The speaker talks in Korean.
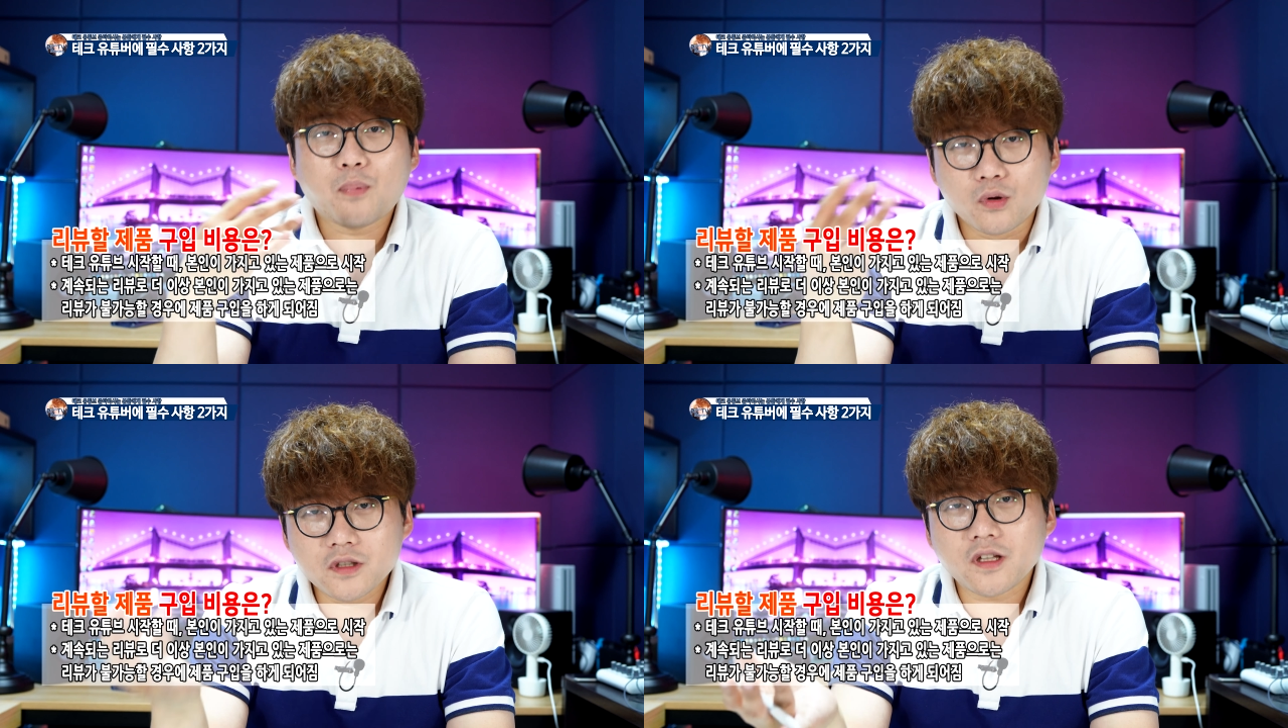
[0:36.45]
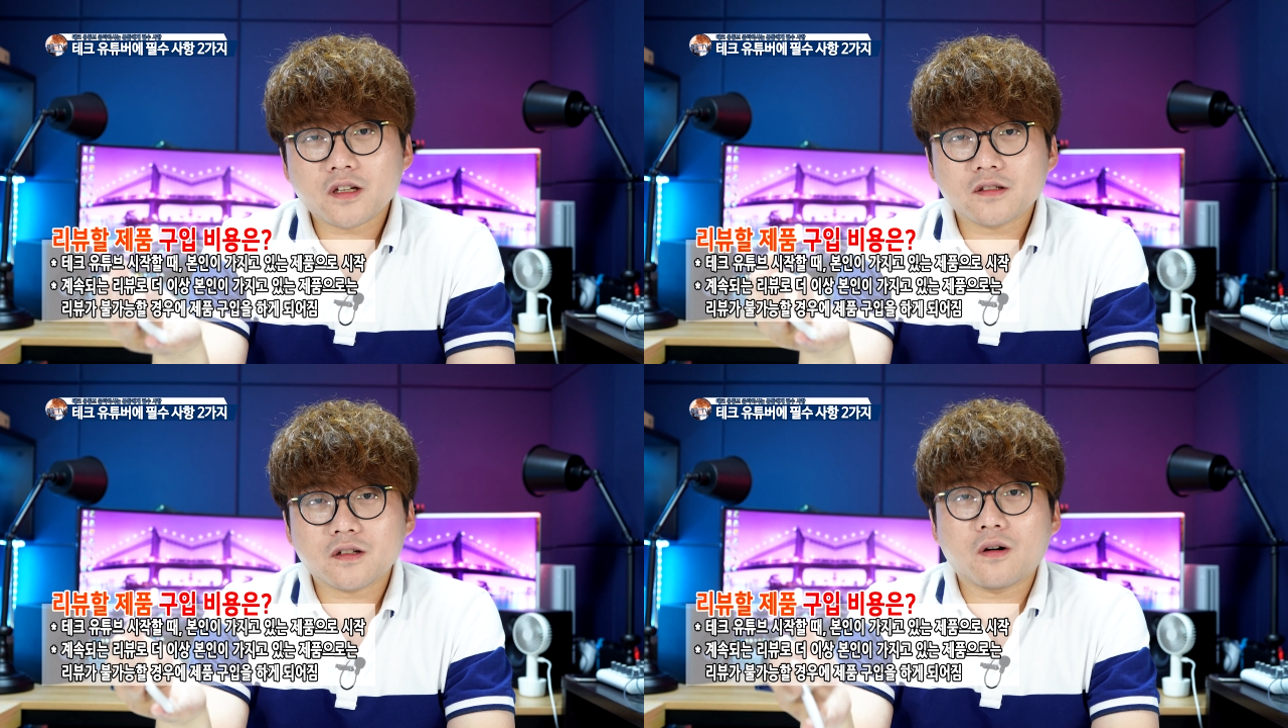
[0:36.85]

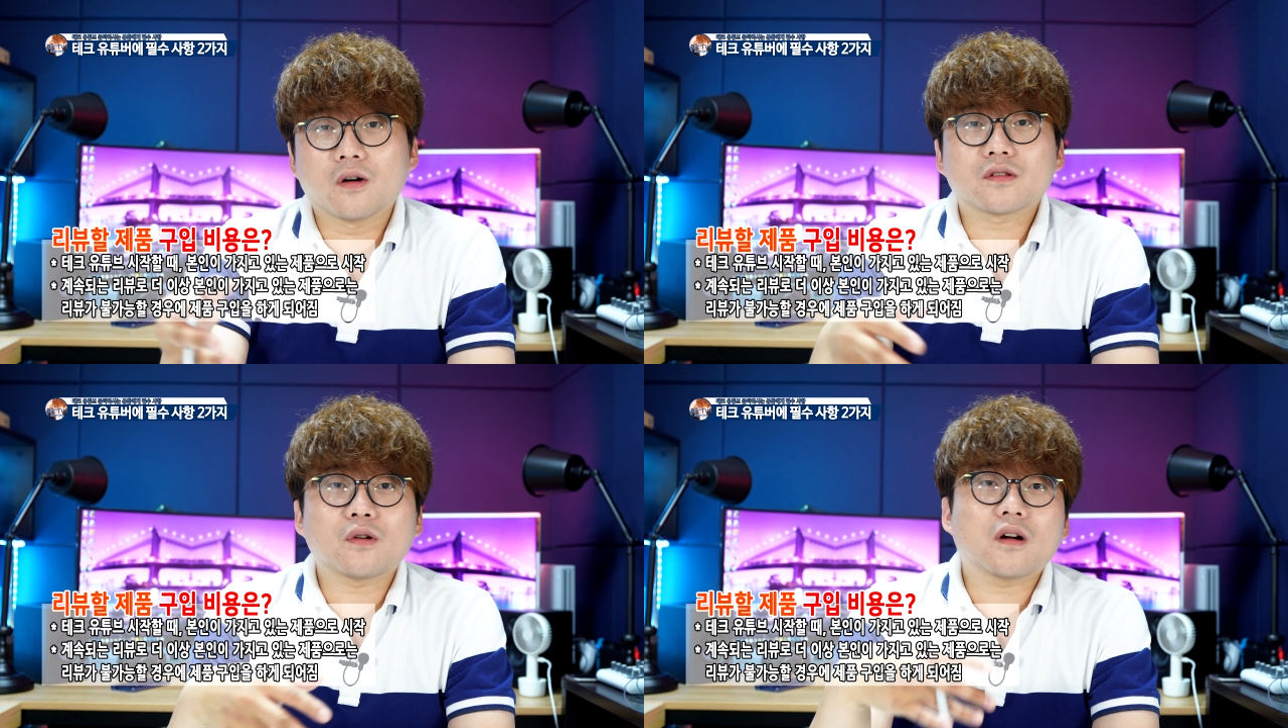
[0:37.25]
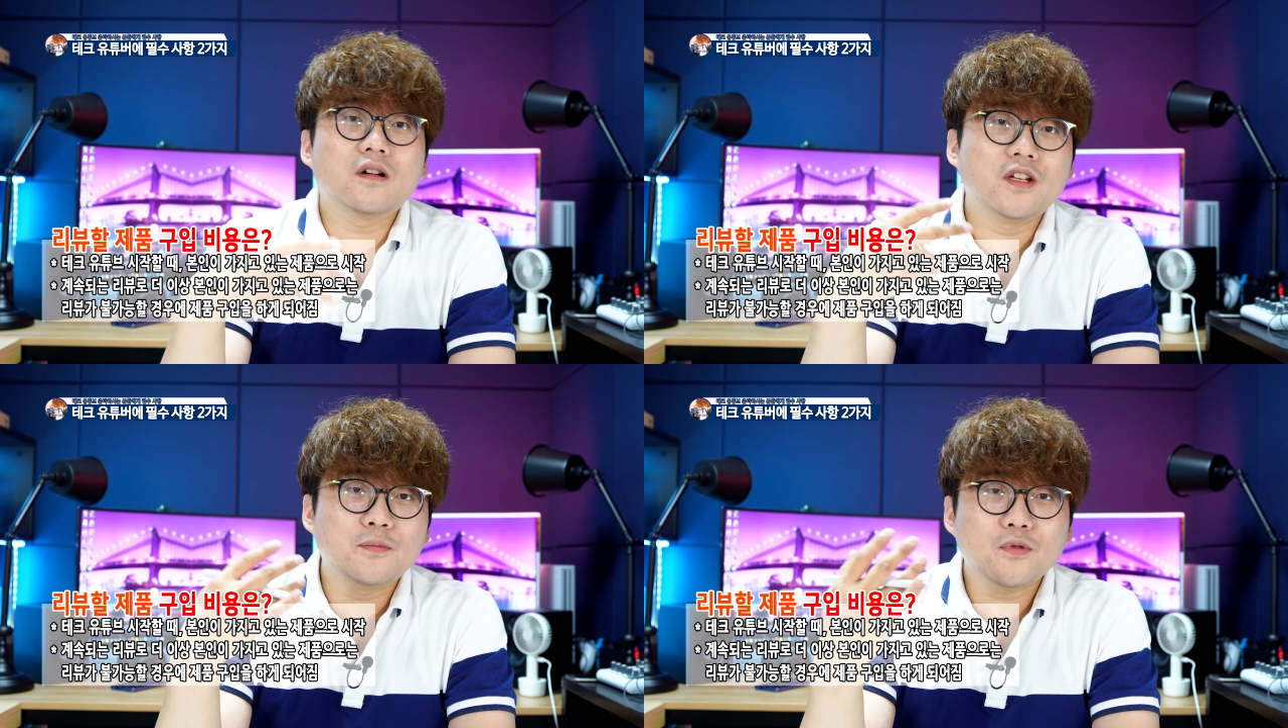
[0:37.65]
본인에게서
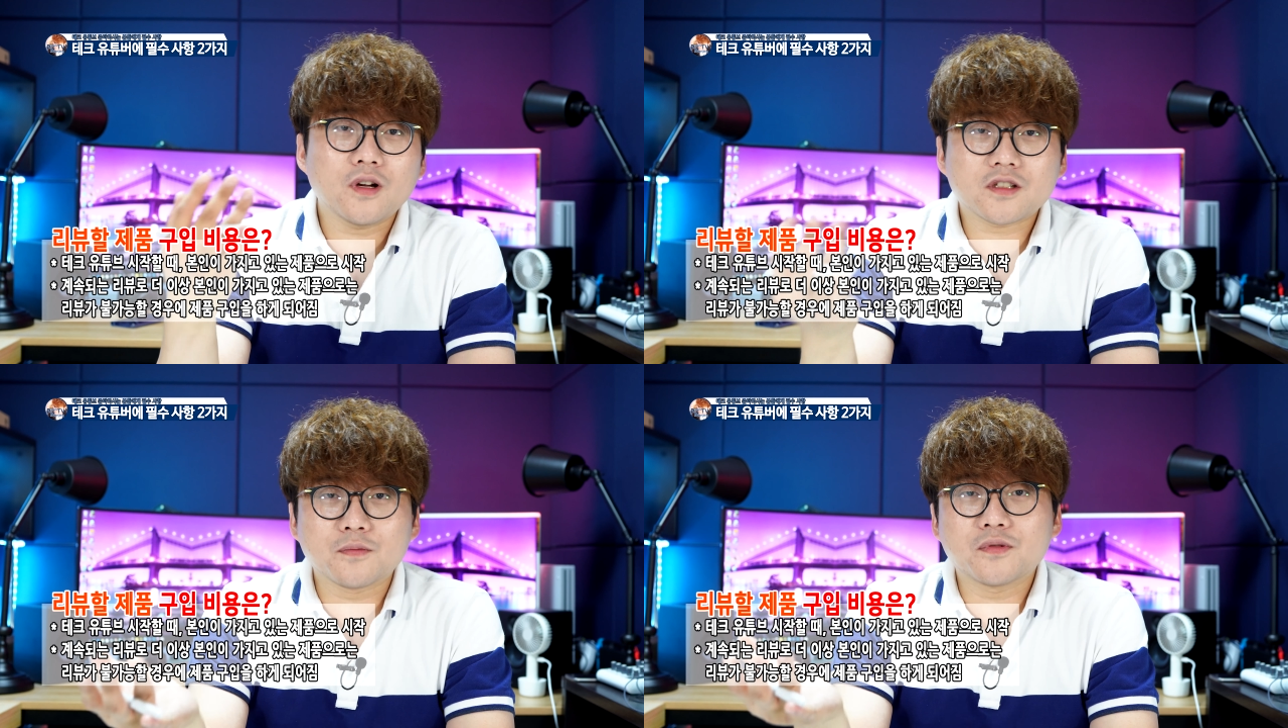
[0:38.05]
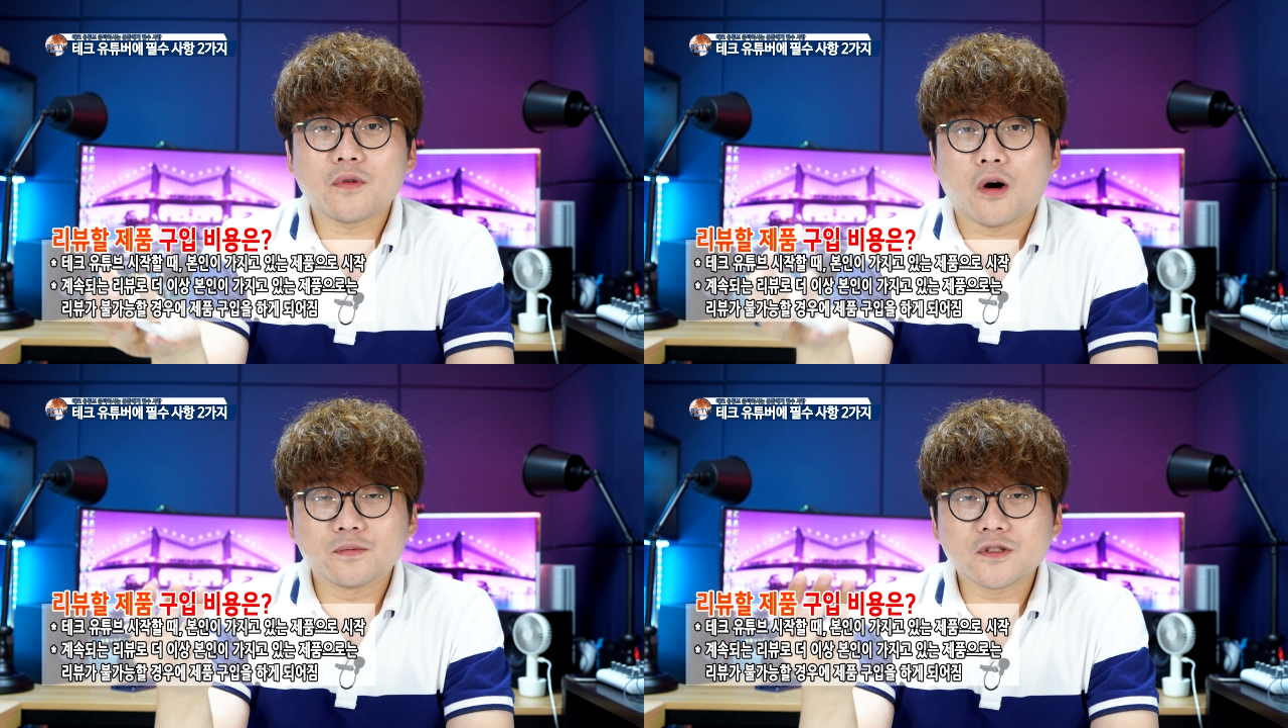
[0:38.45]
어떠한 리뷰할
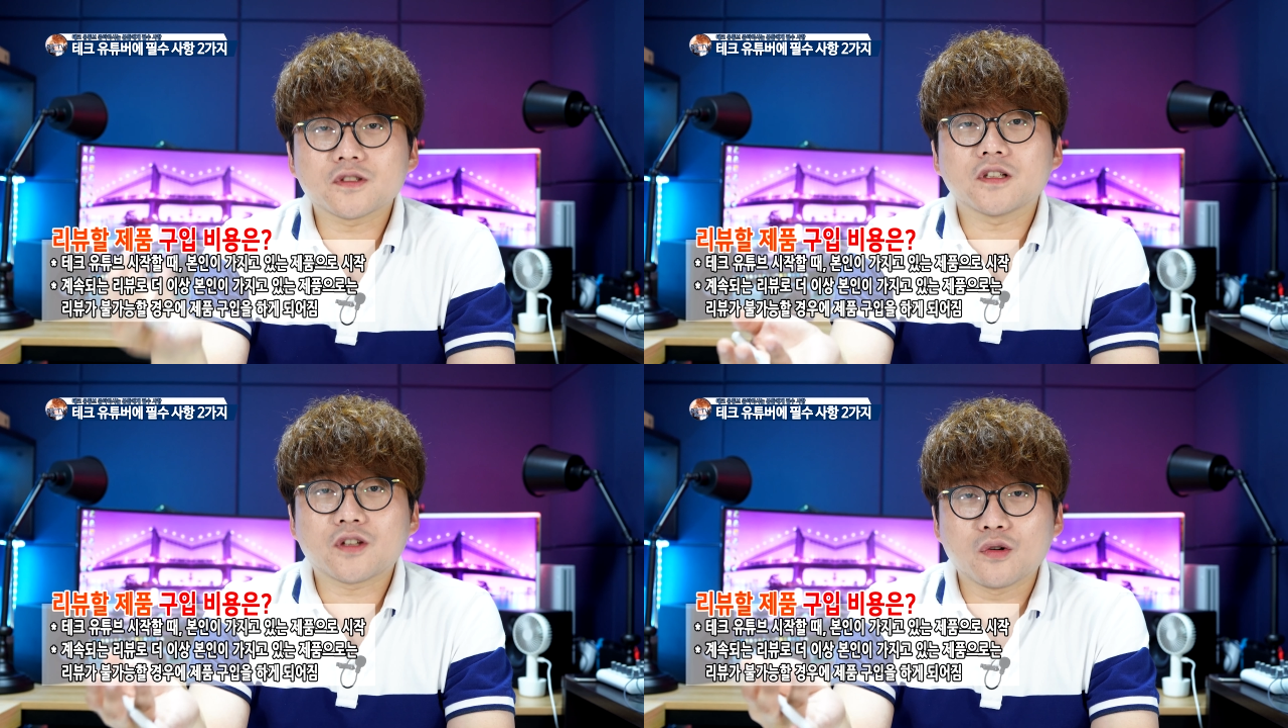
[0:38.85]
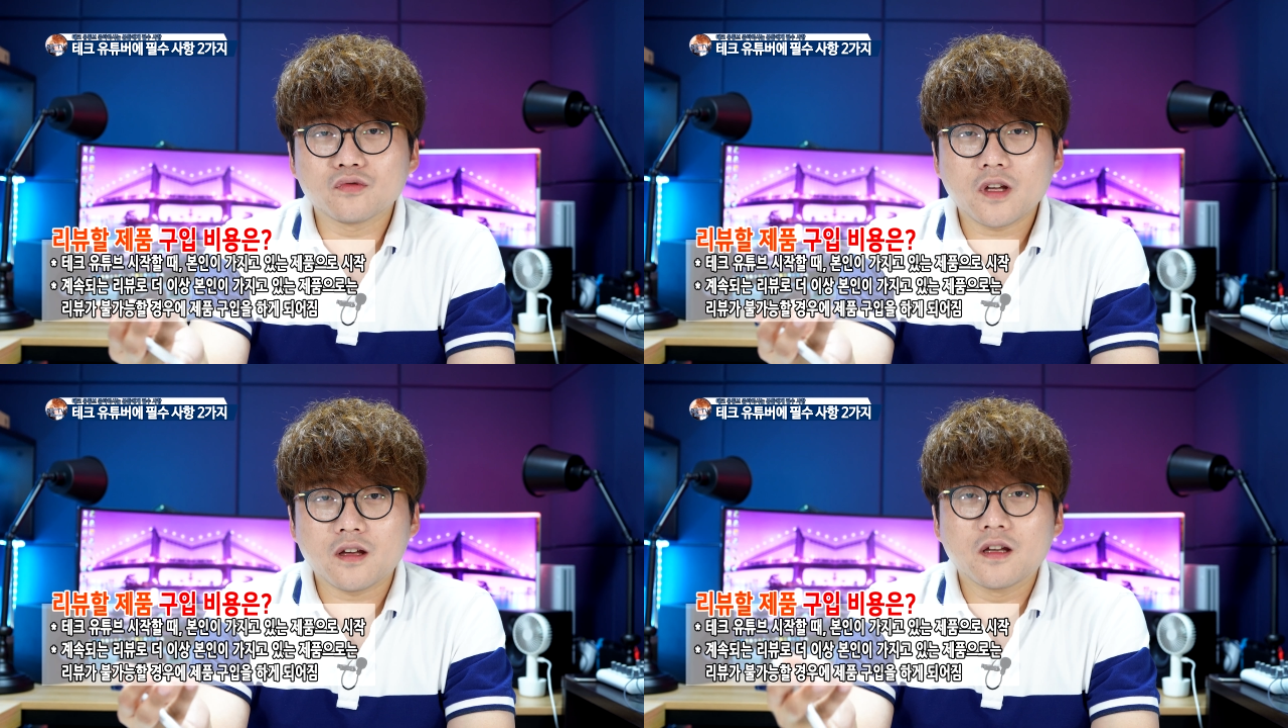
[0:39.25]
제품이 없어질
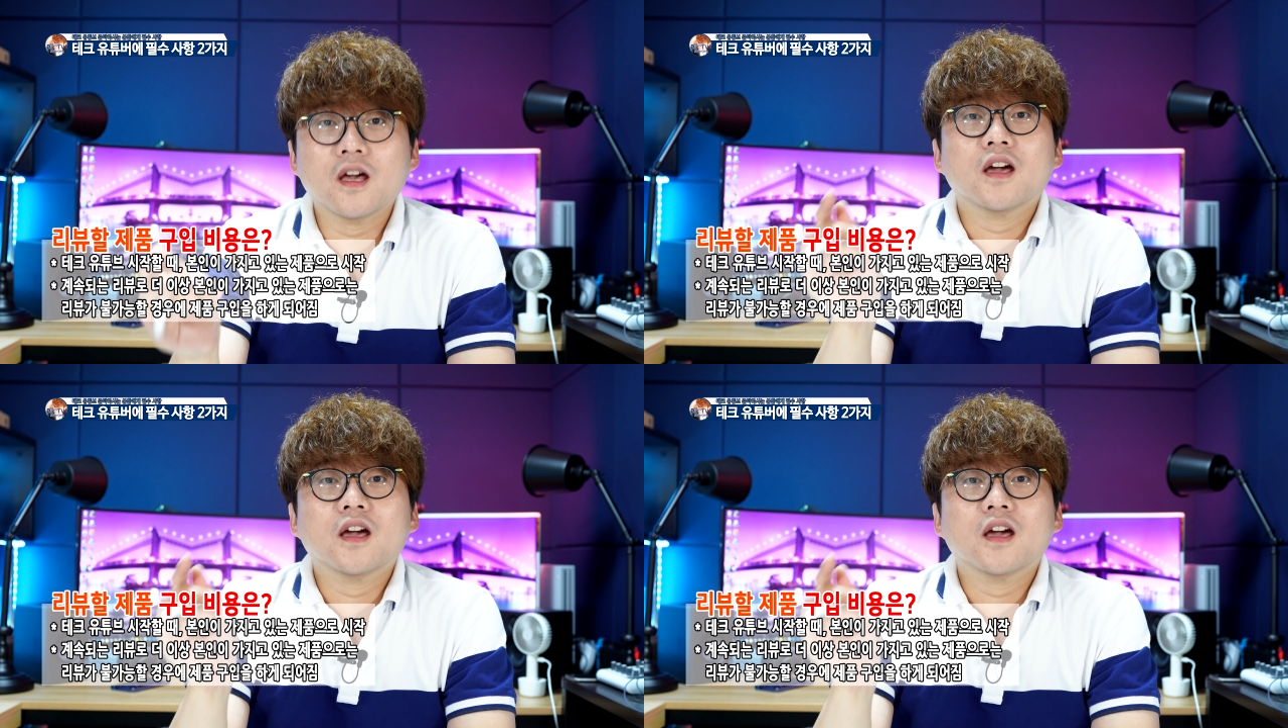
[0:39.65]
경우에